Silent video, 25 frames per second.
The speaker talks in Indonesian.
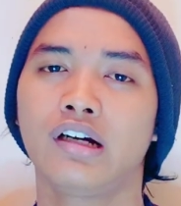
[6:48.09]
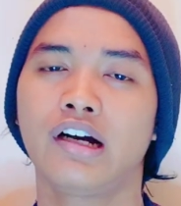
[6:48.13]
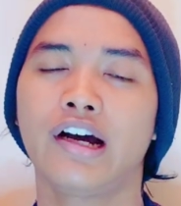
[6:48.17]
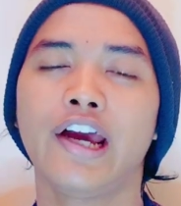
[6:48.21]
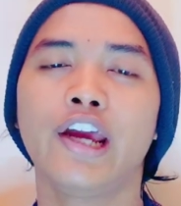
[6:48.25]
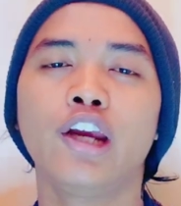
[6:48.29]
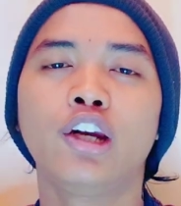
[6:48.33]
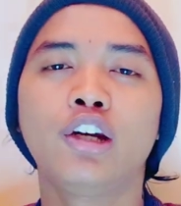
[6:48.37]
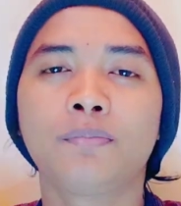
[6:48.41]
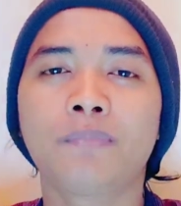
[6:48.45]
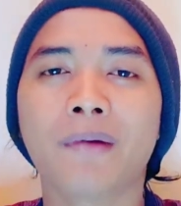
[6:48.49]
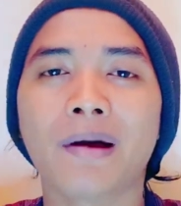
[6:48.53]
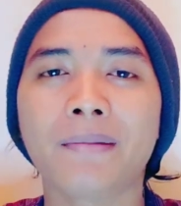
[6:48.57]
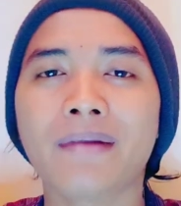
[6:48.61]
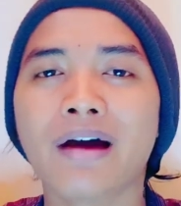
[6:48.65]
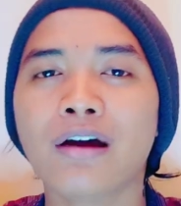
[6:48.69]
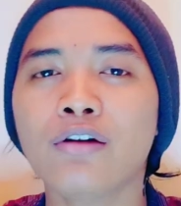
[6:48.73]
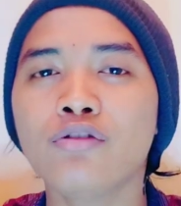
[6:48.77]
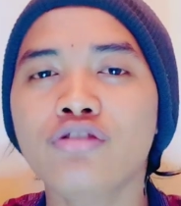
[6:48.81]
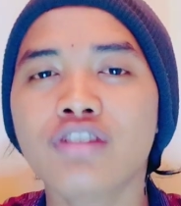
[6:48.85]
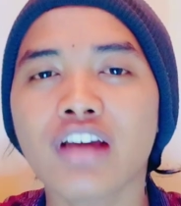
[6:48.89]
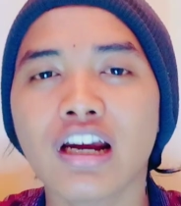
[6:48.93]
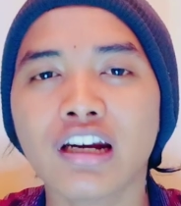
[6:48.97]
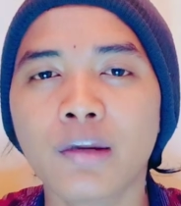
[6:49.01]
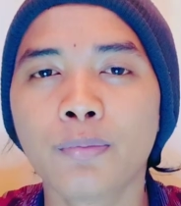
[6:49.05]
Kehidupan
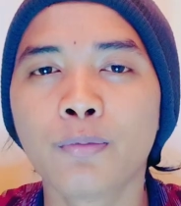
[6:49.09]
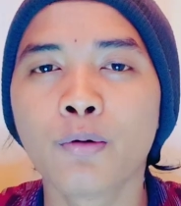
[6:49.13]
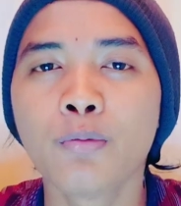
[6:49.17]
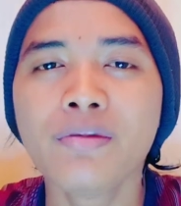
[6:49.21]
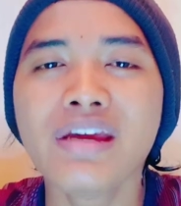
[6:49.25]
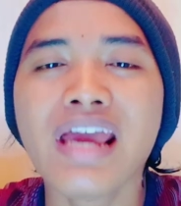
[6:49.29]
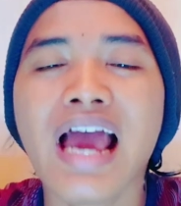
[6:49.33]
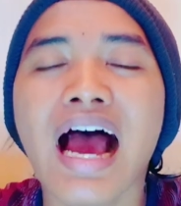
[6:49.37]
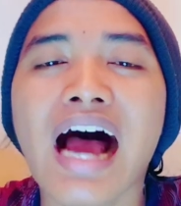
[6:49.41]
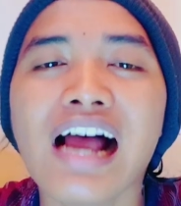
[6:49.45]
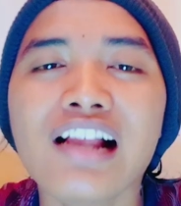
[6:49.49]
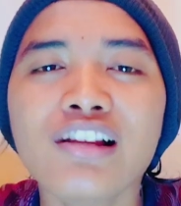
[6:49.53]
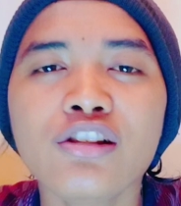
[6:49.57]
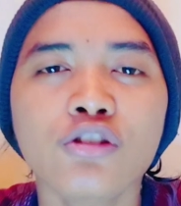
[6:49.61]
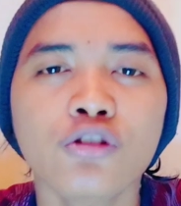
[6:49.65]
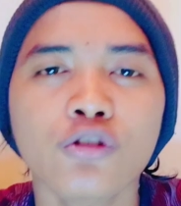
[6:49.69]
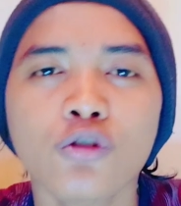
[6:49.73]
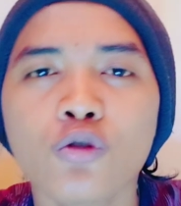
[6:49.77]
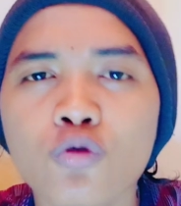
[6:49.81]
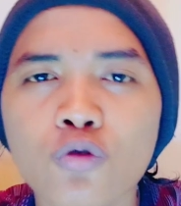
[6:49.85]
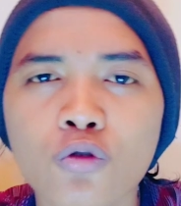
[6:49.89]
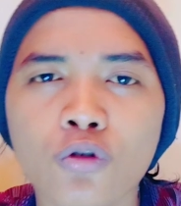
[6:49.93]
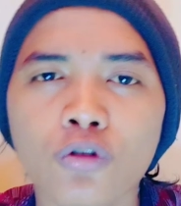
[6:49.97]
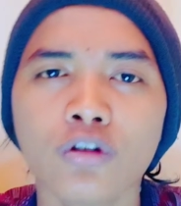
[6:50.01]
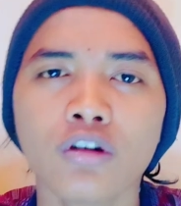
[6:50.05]
manusia di bumi
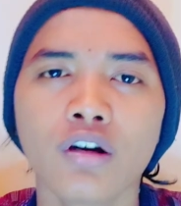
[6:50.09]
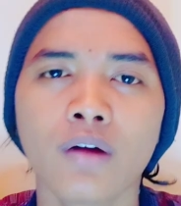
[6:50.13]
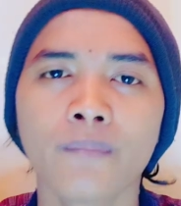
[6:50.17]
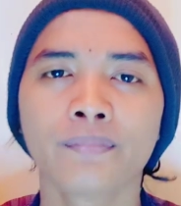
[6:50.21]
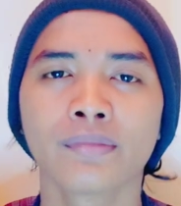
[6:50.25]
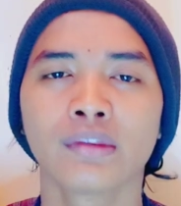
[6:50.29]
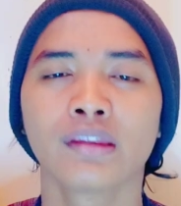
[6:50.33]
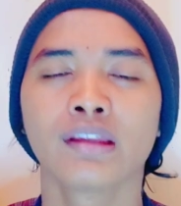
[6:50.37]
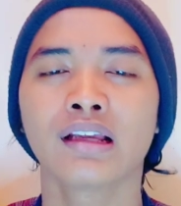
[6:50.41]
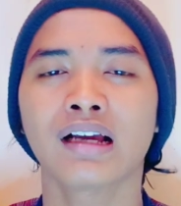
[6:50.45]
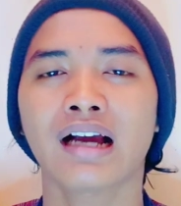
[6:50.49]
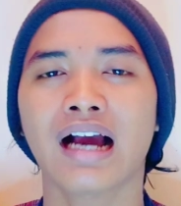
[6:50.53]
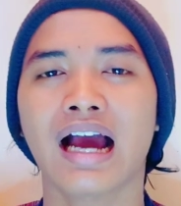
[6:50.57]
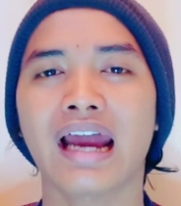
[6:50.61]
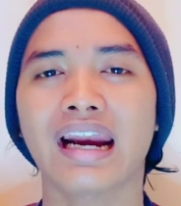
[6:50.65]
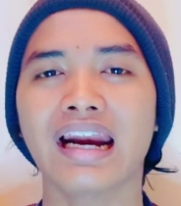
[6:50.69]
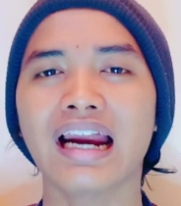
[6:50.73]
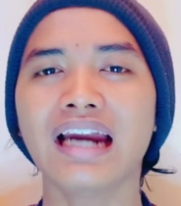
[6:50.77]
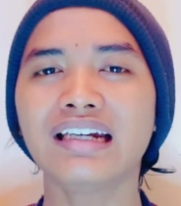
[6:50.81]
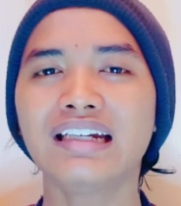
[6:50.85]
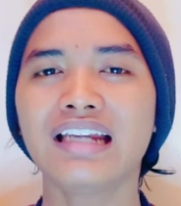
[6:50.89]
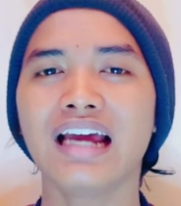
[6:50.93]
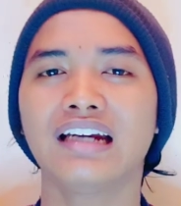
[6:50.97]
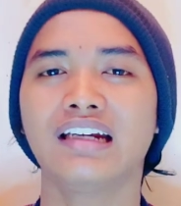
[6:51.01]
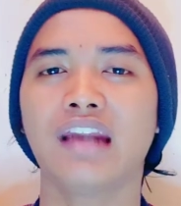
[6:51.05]
hancur
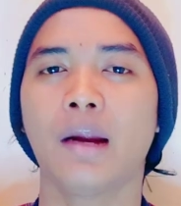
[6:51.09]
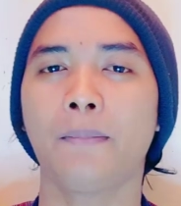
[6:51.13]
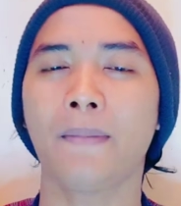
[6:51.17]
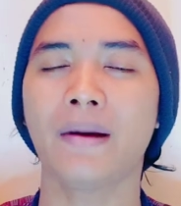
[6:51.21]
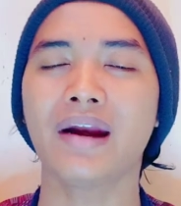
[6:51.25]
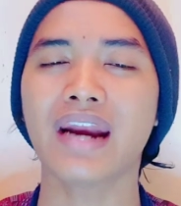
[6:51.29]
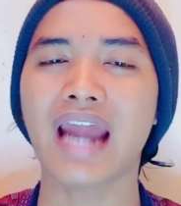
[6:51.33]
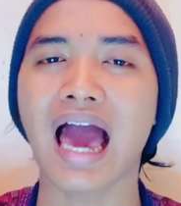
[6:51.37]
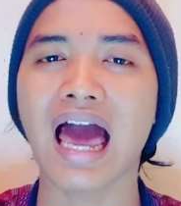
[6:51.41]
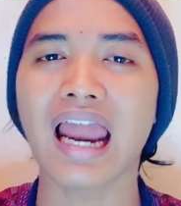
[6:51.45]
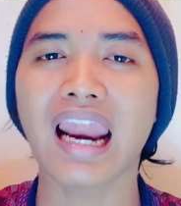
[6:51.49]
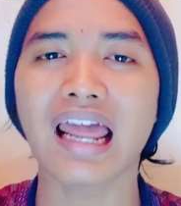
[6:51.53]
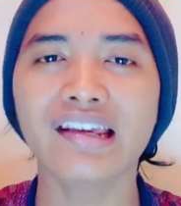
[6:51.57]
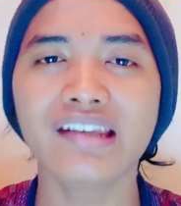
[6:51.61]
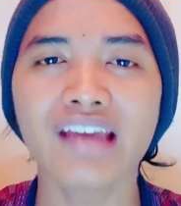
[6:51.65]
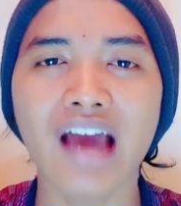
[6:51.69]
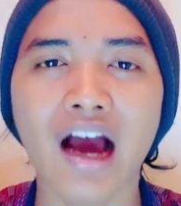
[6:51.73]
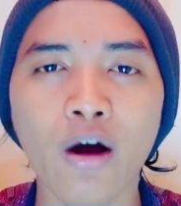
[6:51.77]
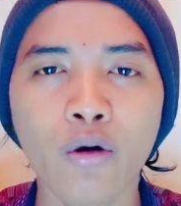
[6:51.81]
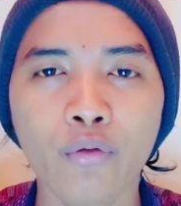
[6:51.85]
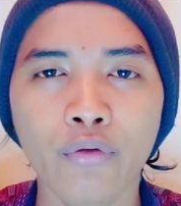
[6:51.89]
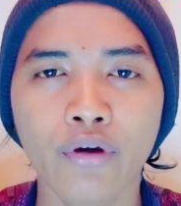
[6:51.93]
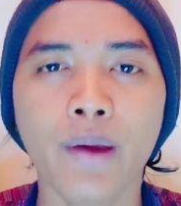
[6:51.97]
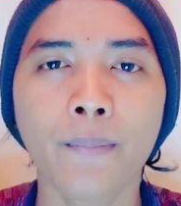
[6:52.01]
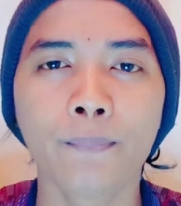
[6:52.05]
karena di hadapan Allah
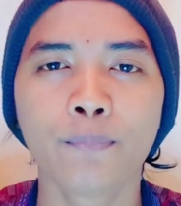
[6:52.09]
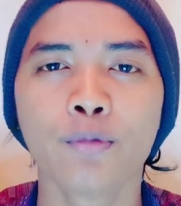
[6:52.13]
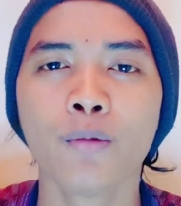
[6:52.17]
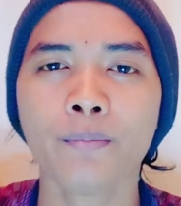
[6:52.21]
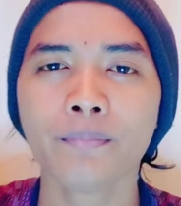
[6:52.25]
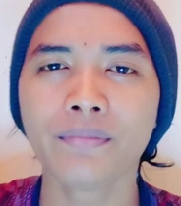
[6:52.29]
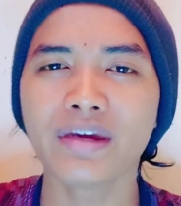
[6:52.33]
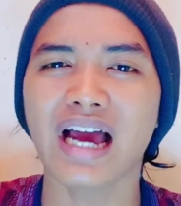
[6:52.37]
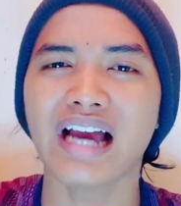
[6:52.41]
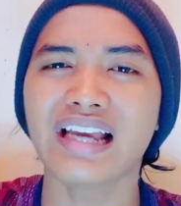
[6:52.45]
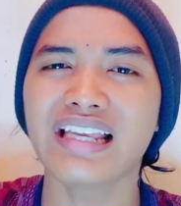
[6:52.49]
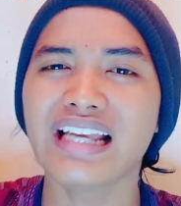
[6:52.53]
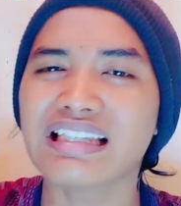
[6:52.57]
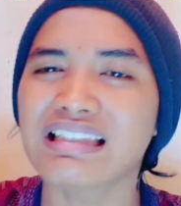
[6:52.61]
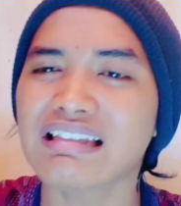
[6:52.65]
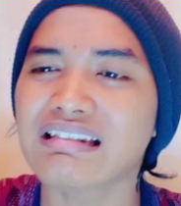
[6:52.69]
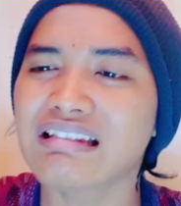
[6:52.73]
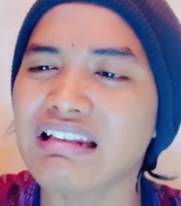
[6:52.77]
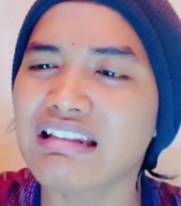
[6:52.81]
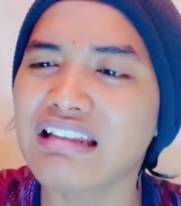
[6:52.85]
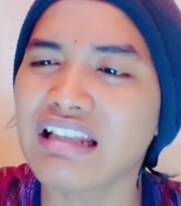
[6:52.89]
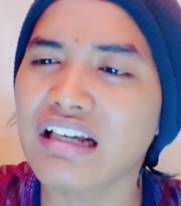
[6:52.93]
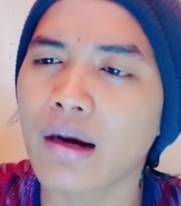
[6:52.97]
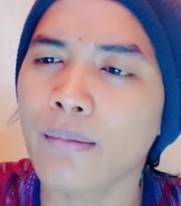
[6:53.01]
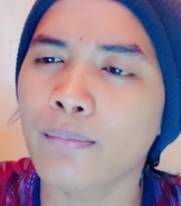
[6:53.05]
Yahweh bumi hanya
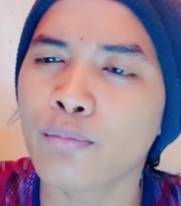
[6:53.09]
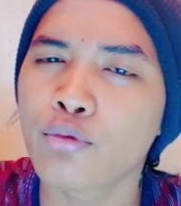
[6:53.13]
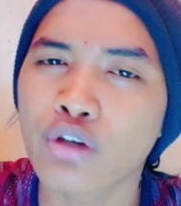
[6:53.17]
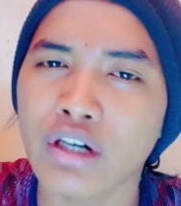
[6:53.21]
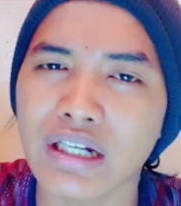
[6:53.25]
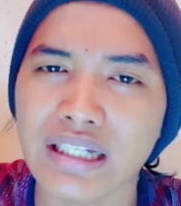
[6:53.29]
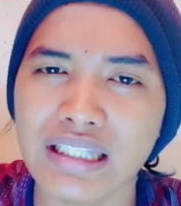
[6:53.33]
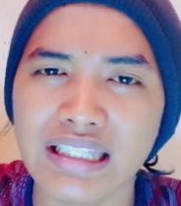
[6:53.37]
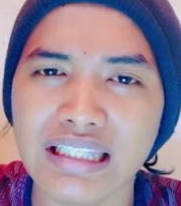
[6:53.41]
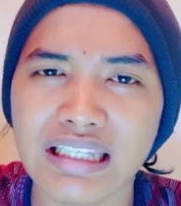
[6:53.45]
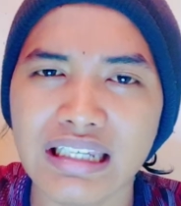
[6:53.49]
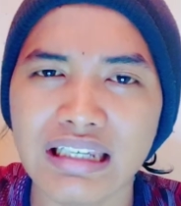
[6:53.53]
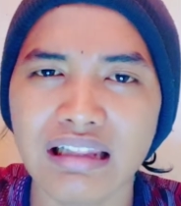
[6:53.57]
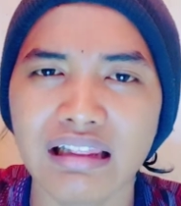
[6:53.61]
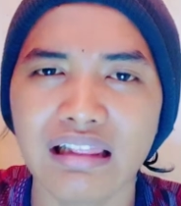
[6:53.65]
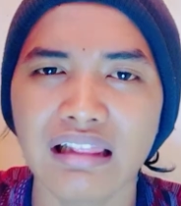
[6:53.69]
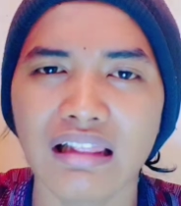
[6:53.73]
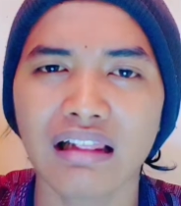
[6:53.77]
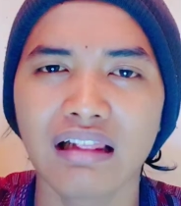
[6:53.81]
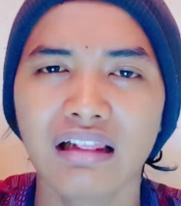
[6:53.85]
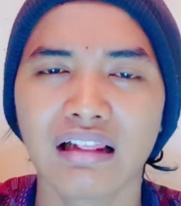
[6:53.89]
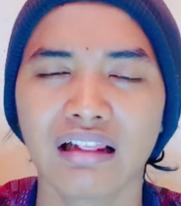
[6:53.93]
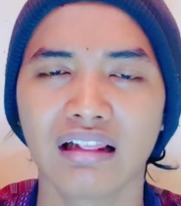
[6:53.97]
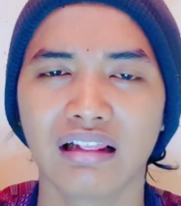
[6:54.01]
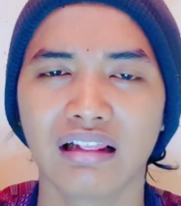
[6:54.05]
setitik embun kecil.